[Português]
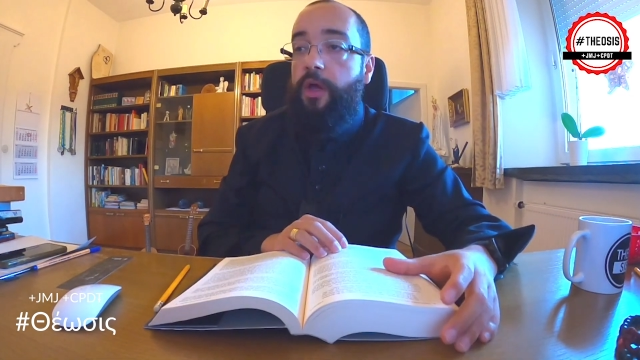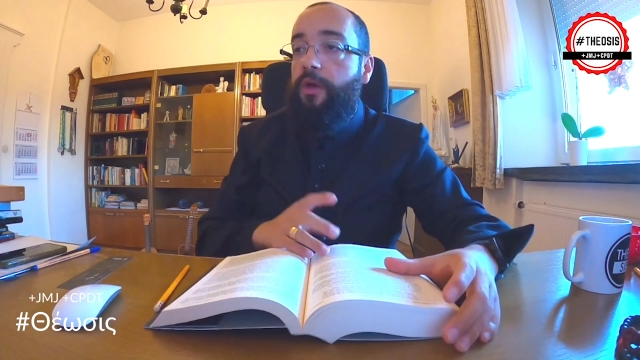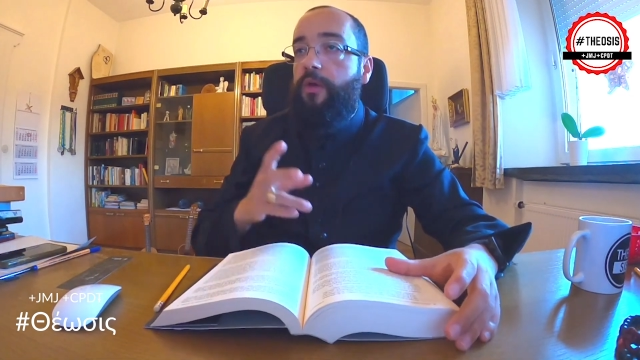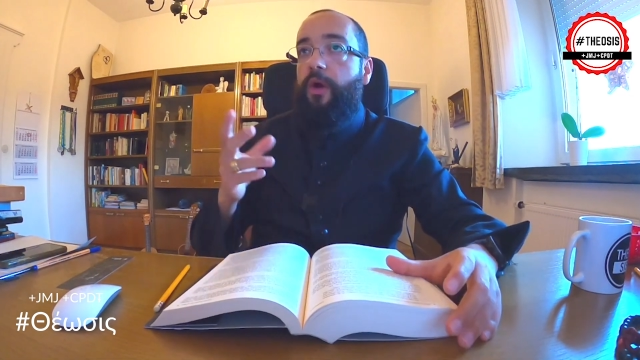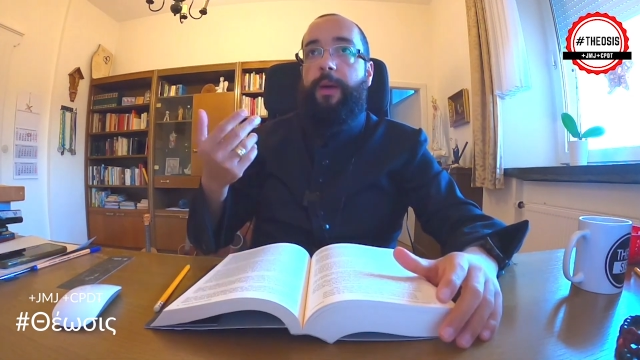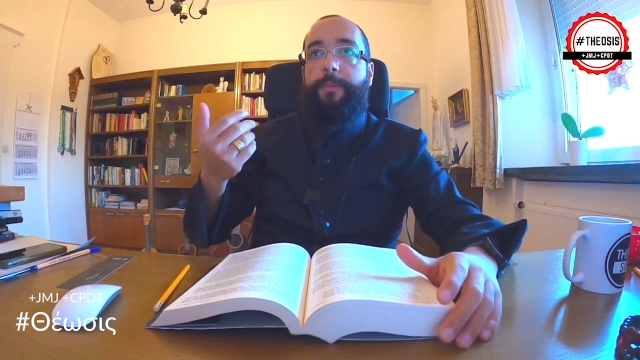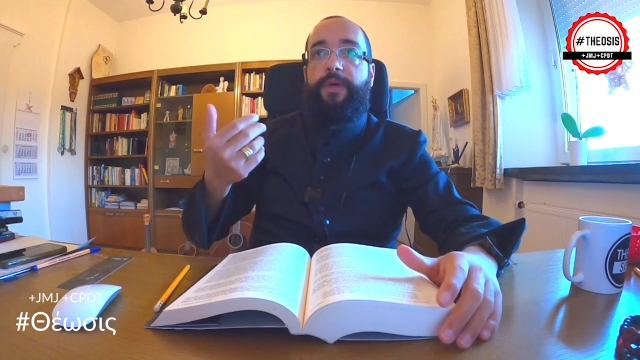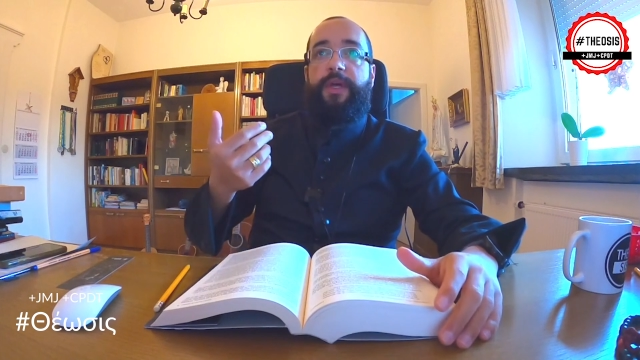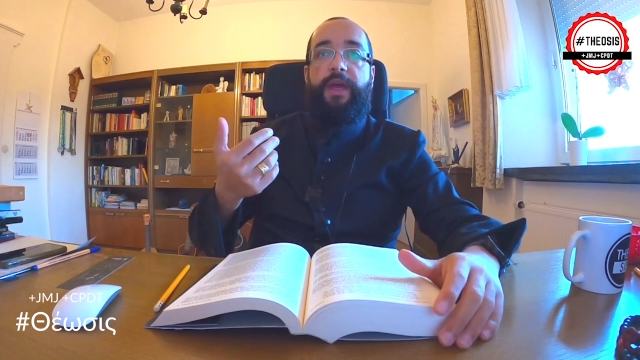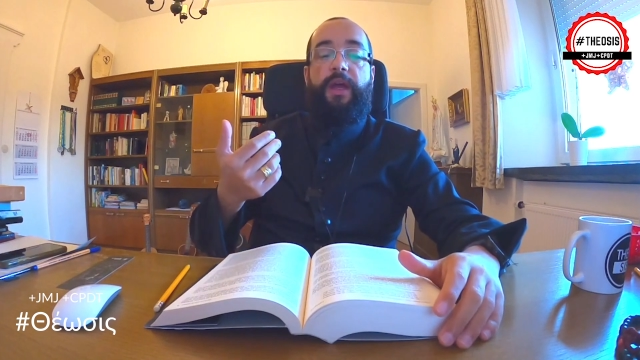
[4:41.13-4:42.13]
No... Ah, por
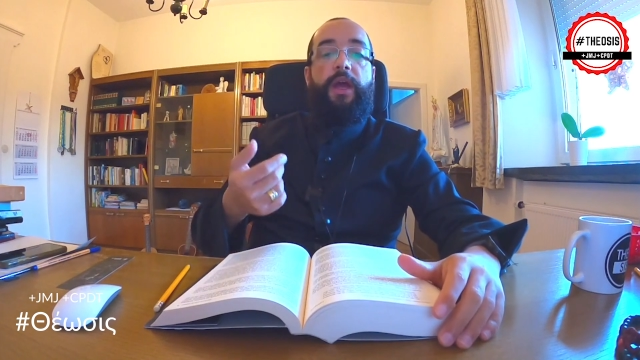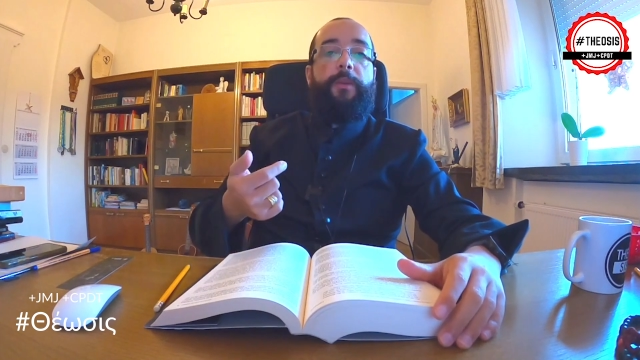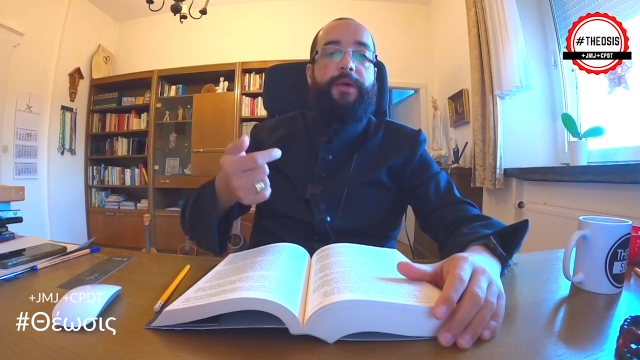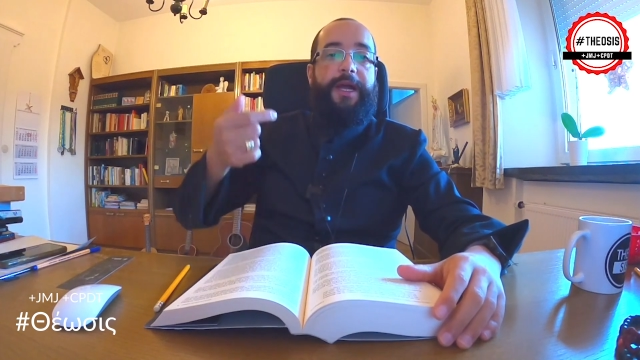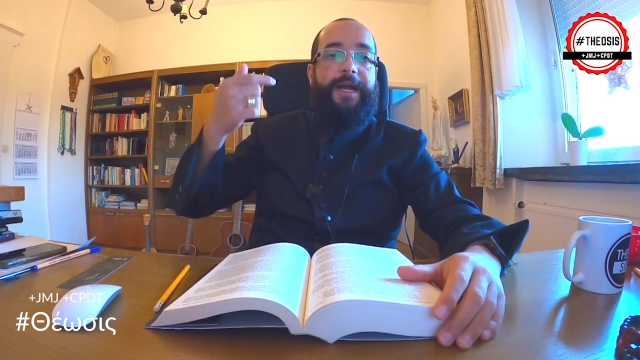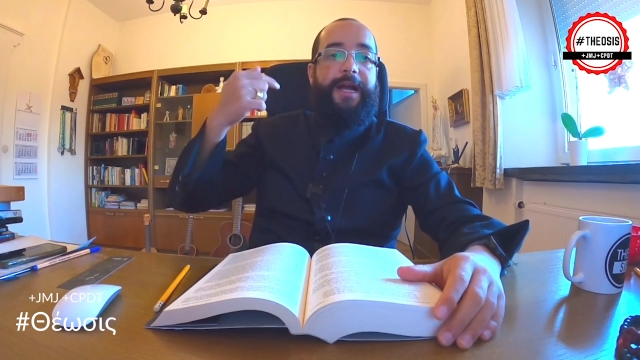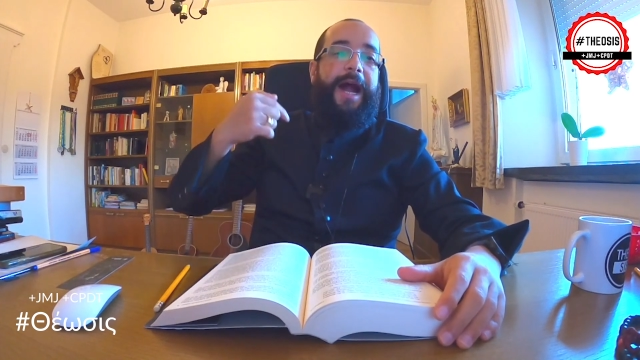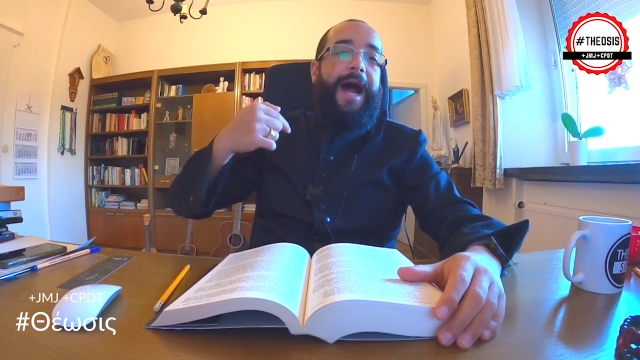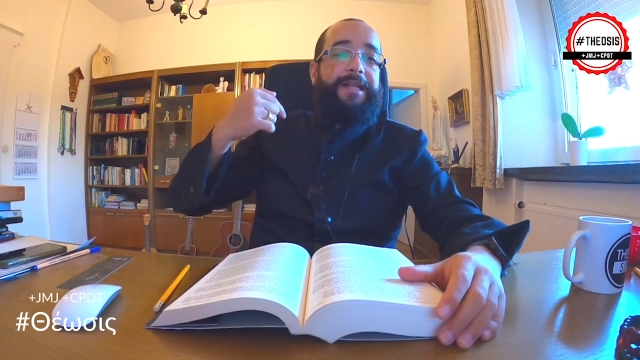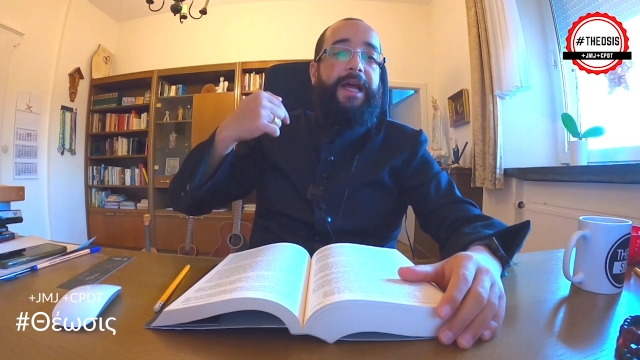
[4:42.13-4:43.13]
quê? Porque
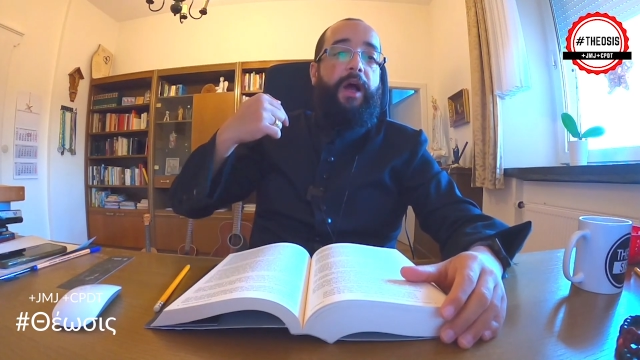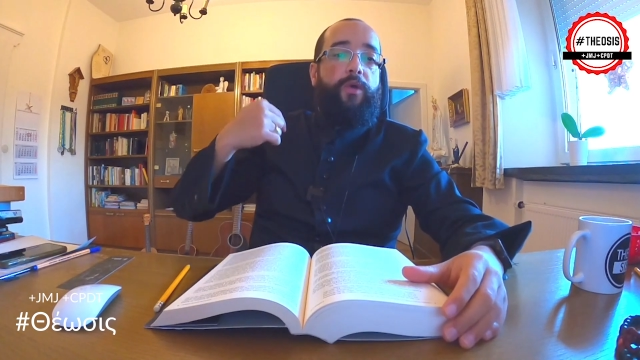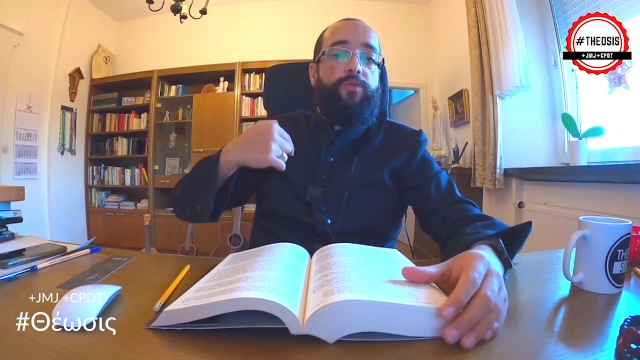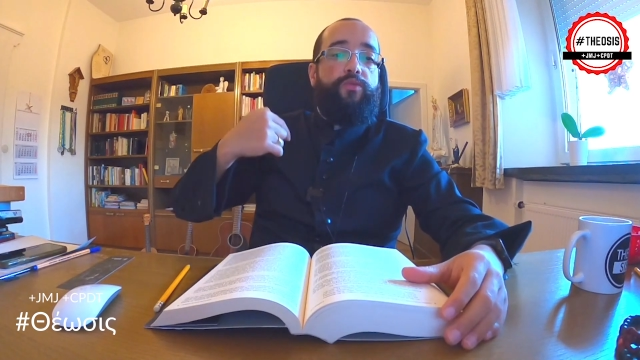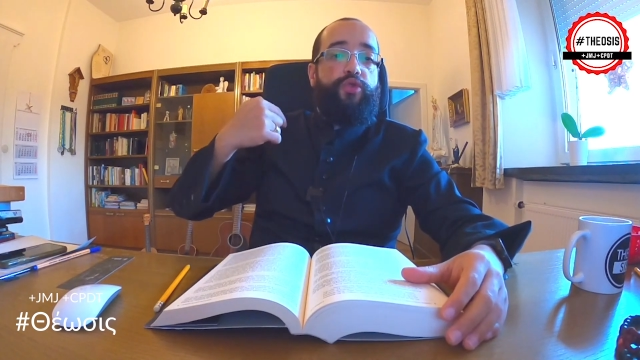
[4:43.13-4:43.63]
cada um